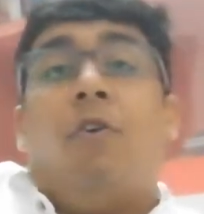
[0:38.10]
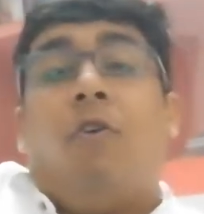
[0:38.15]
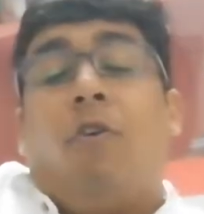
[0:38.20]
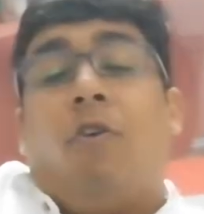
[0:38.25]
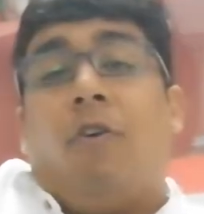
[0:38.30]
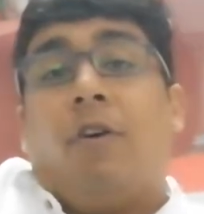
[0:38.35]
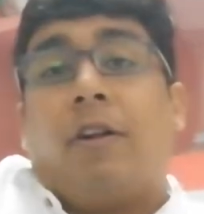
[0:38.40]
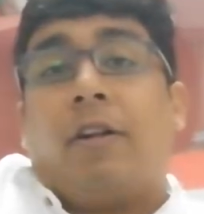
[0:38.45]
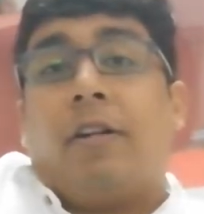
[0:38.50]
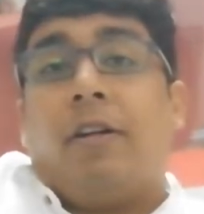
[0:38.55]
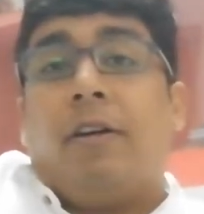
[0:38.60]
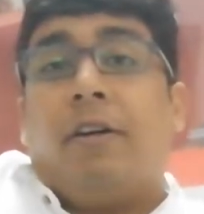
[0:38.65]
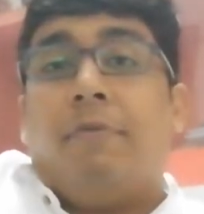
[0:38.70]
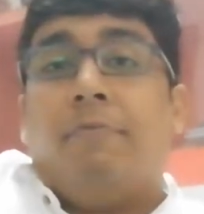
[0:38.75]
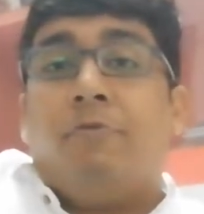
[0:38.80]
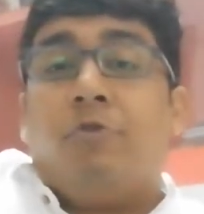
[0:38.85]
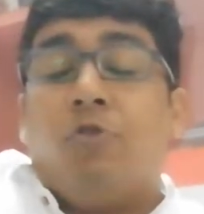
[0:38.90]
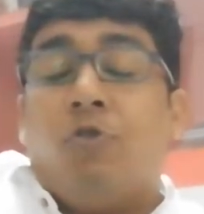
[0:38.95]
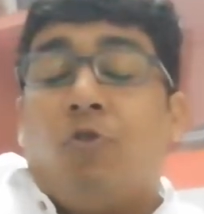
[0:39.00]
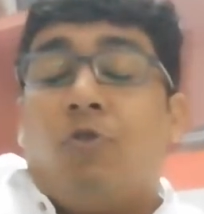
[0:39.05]
और
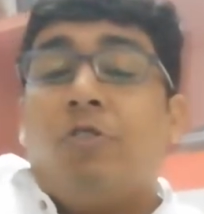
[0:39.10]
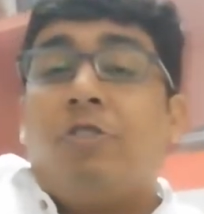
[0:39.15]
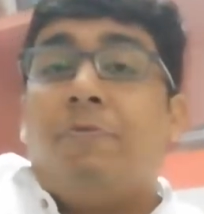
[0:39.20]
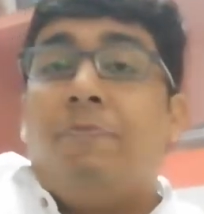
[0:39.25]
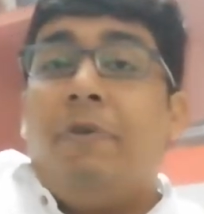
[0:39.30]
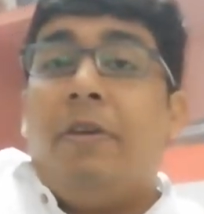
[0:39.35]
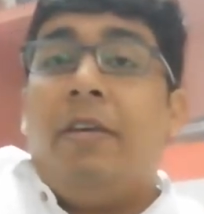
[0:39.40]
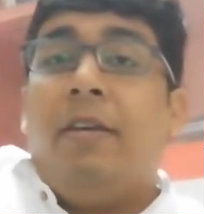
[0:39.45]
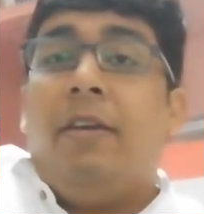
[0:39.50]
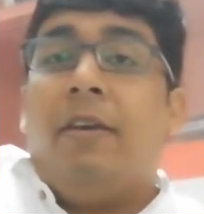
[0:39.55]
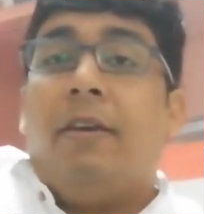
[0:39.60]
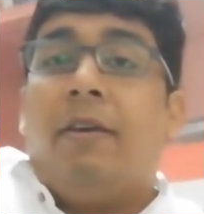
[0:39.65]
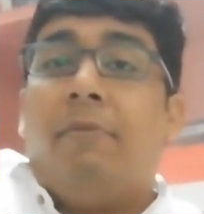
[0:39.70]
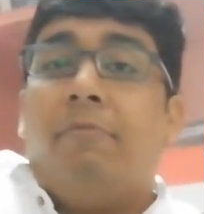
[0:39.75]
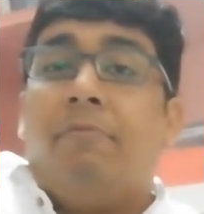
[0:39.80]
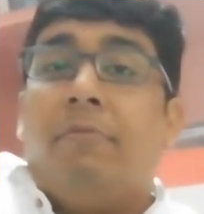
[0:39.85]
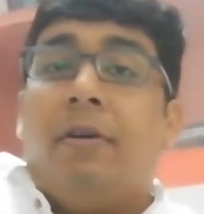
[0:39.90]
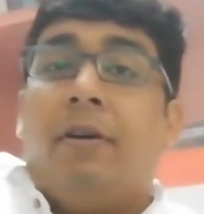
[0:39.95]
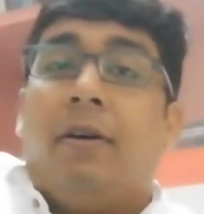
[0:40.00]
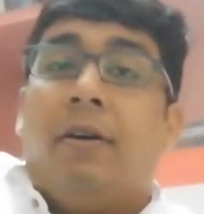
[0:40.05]
जो कुछ भी
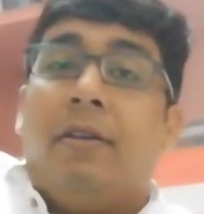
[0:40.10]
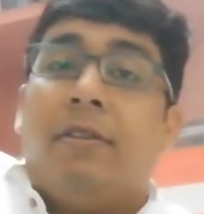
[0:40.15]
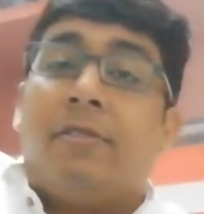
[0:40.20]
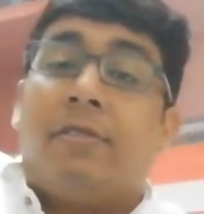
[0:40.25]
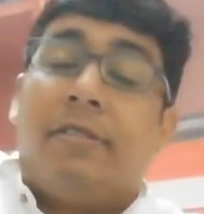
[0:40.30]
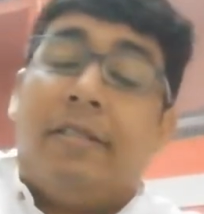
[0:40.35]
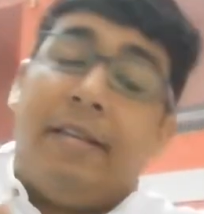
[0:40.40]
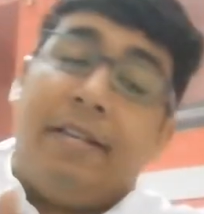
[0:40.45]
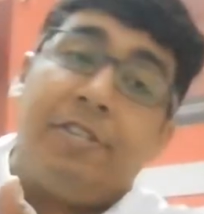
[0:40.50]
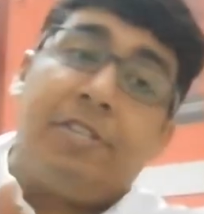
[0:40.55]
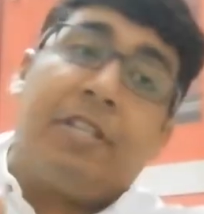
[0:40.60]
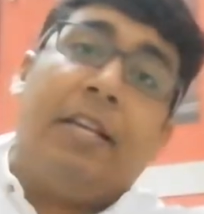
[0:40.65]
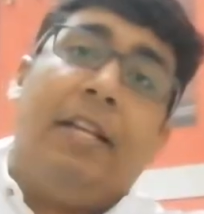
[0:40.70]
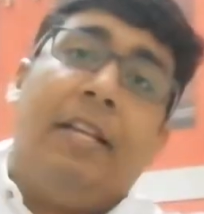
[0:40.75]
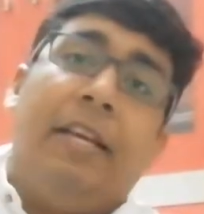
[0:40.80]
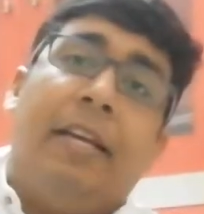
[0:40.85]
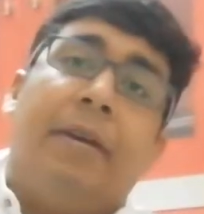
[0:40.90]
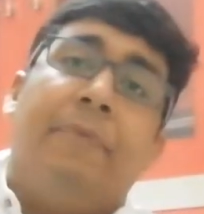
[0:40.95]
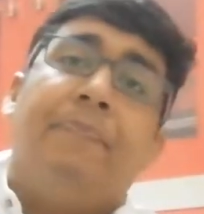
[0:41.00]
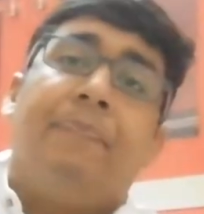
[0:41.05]
इस देश के
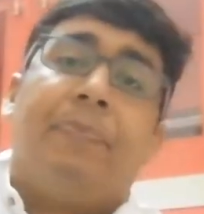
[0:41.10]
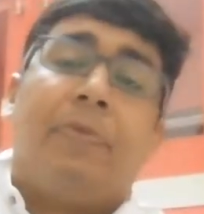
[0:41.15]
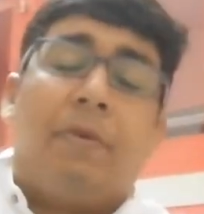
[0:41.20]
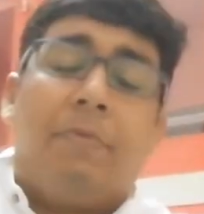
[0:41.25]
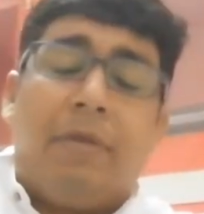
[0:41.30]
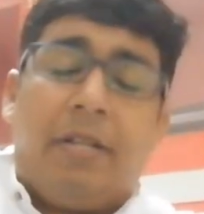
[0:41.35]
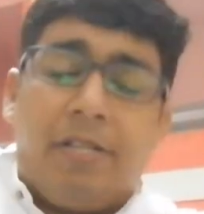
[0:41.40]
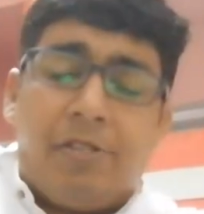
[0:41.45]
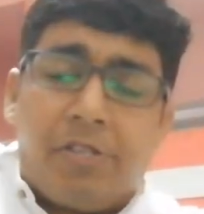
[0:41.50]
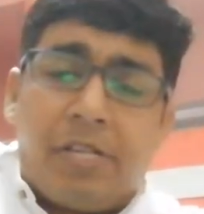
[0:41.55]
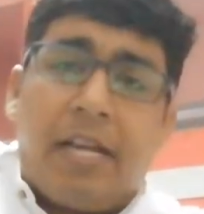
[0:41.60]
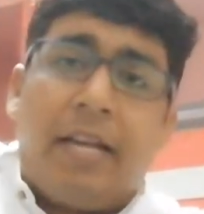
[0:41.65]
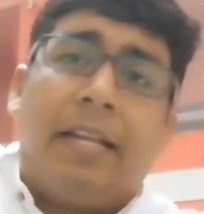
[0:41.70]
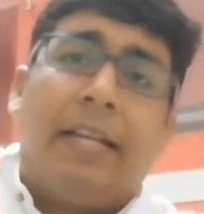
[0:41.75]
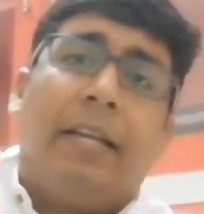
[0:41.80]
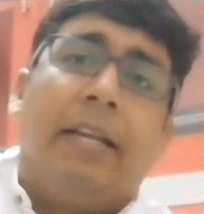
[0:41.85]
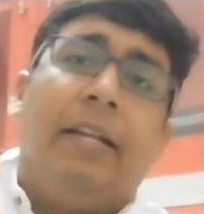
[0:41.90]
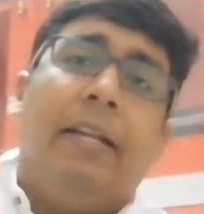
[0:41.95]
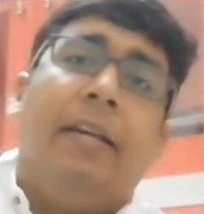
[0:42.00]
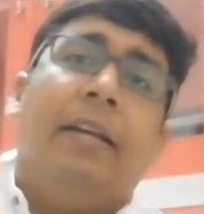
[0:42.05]
लिए मेरे शहर
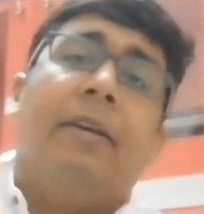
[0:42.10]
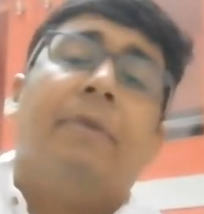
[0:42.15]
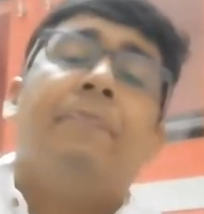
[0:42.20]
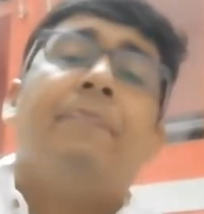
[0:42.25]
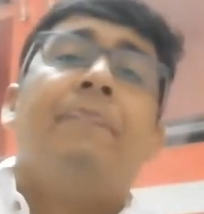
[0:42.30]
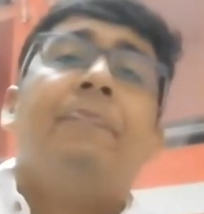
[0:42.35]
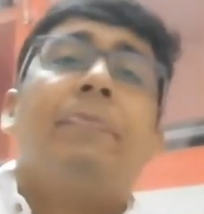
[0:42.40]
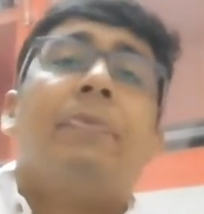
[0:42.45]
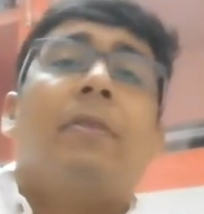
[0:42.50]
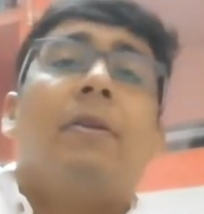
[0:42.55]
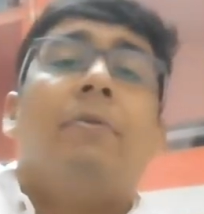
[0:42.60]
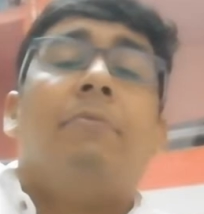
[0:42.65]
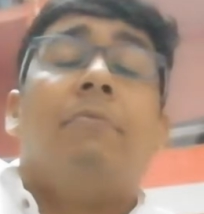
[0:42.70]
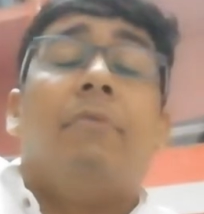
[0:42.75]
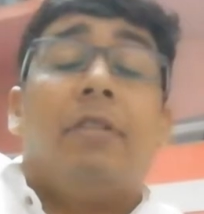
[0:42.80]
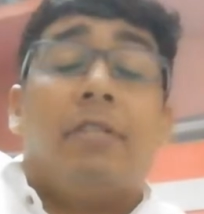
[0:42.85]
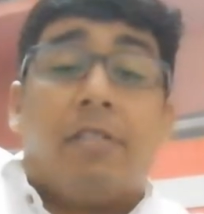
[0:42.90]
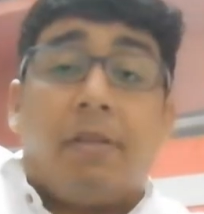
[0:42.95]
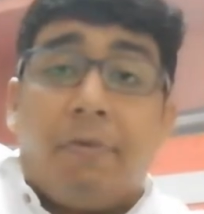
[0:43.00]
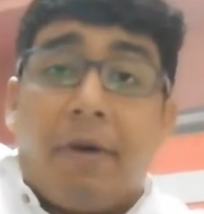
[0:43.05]
के लिए
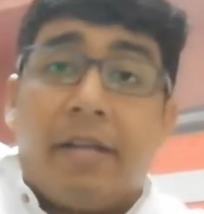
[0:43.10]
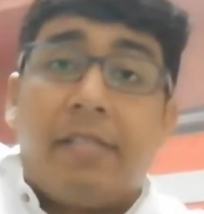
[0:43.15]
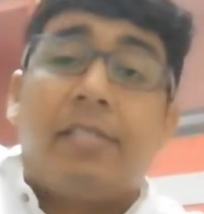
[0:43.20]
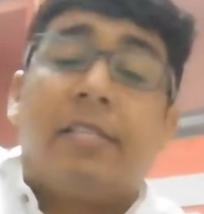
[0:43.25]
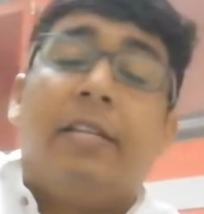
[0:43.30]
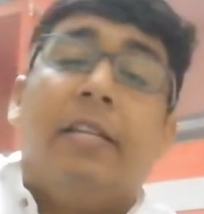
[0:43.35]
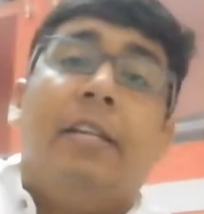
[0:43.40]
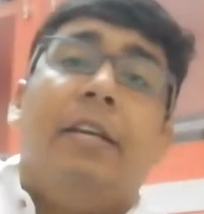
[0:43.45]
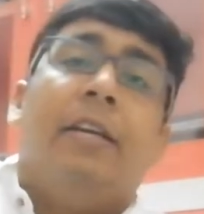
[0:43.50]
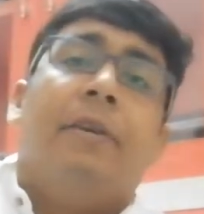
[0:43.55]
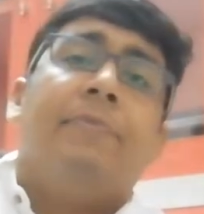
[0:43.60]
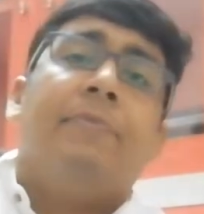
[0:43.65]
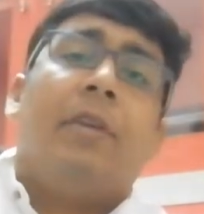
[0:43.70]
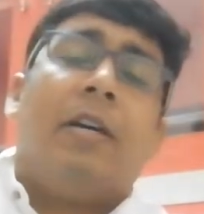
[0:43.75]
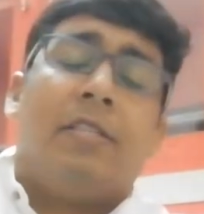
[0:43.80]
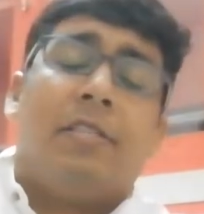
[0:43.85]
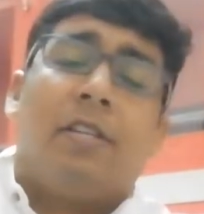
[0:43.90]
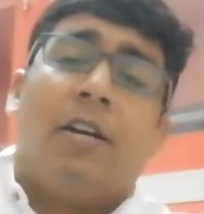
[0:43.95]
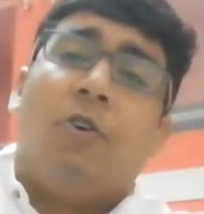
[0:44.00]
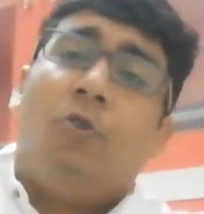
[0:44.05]
मेरे समाज के लिए
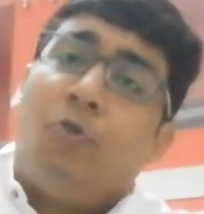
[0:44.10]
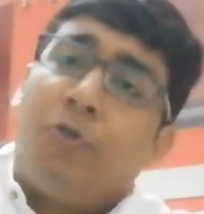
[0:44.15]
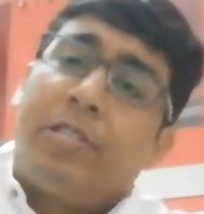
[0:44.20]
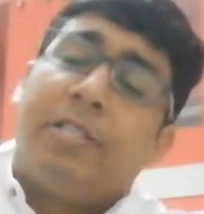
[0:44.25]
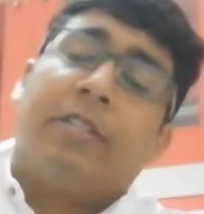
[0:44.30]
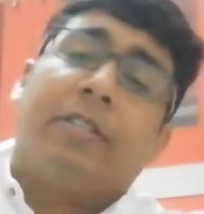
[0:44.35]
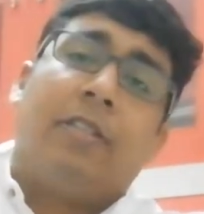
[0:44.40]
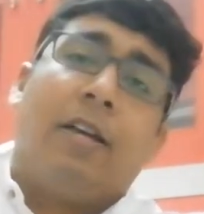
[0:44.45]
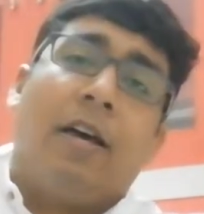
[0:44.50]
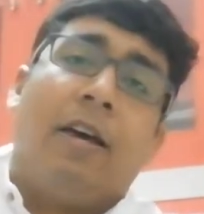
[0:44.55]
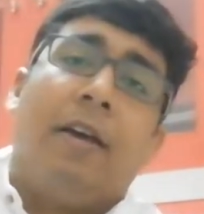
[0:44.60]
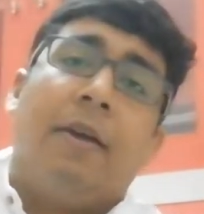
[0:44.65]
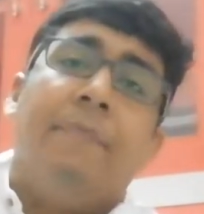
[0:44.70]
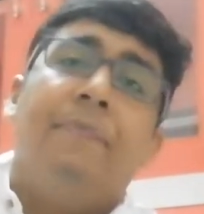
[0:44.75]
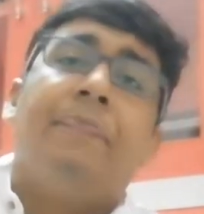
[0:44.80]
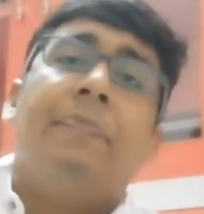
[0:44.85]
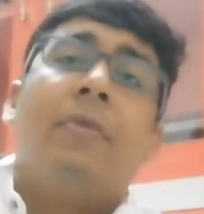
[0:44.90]
अच्छा हो सकता है